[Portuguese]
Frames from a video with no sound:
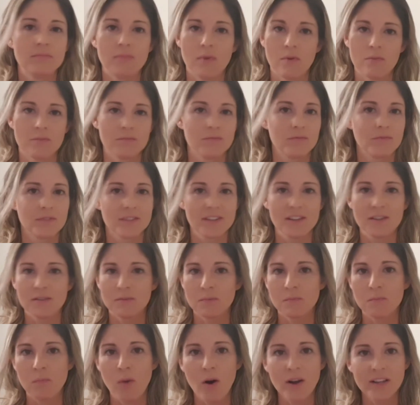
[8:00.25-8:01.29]
bom,
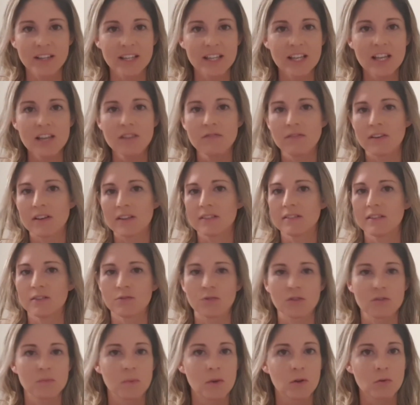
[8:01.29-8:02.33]
vocês podem ir fazer
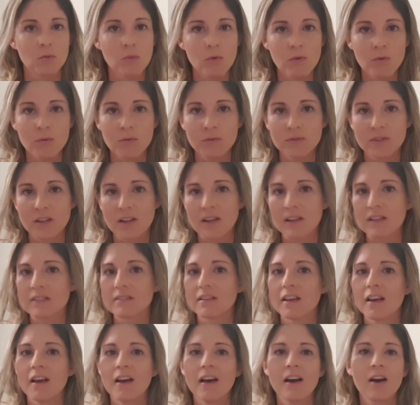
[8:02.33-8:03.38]
suas
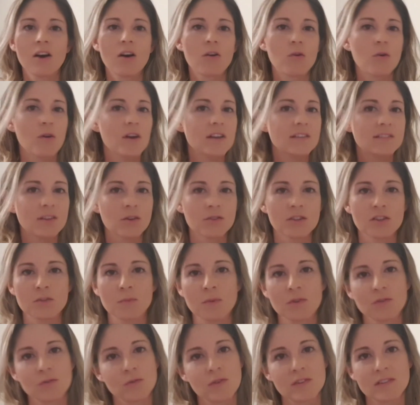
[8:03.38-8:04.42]
perguntas, conhecer outras
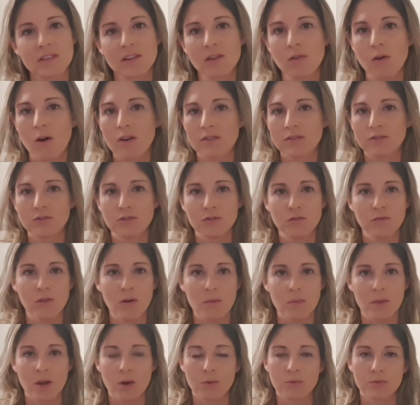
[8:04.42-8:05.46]
pessoas que gostam de
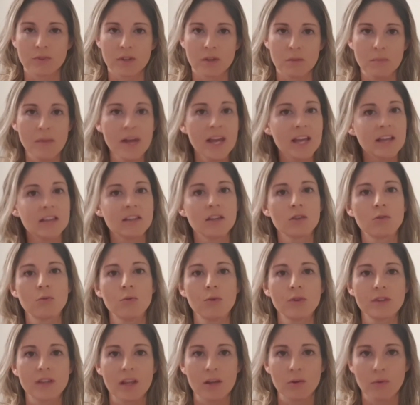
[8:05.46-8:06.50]
Fórmula 1 também, que
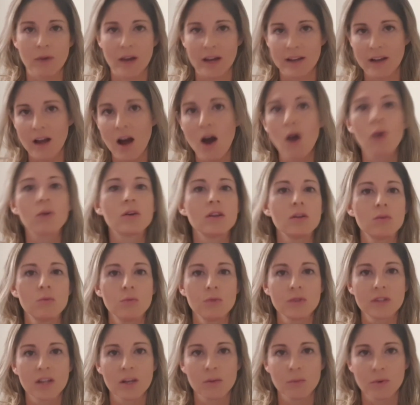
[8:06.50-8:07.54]
curtem o canal, que
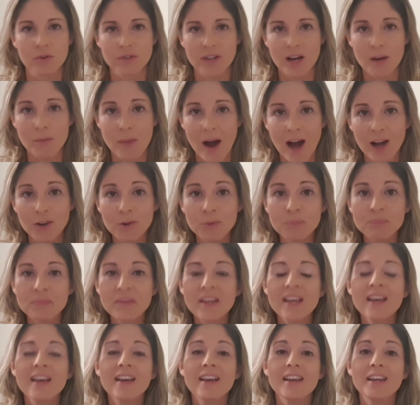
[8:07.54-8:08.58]
curtem o meu trabalho.
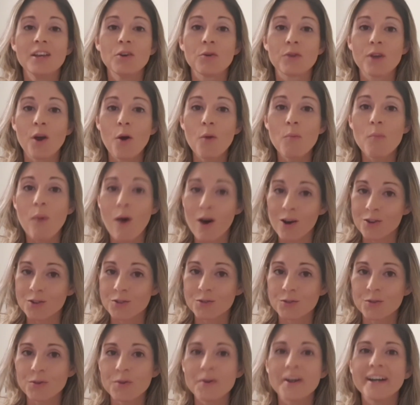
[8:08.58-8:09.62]
E o que eu
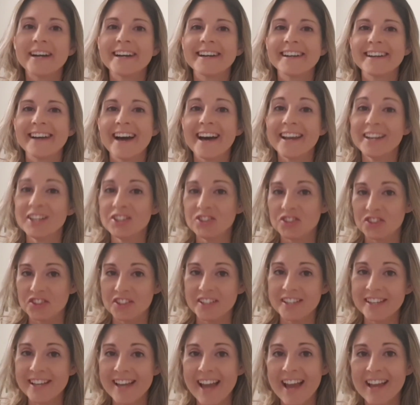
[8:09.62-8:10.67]
posso
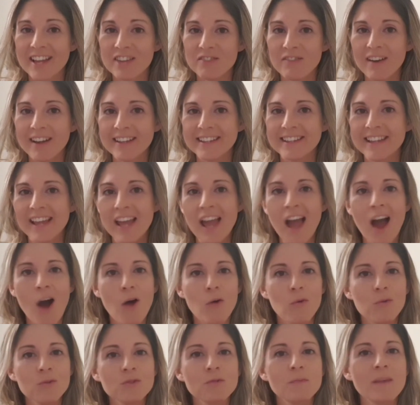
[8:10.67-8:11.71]
garantir é que vai ter
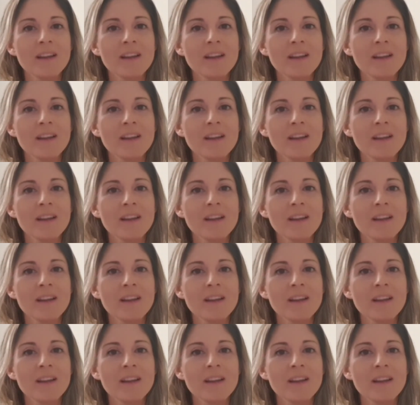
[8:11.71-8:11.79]
alguns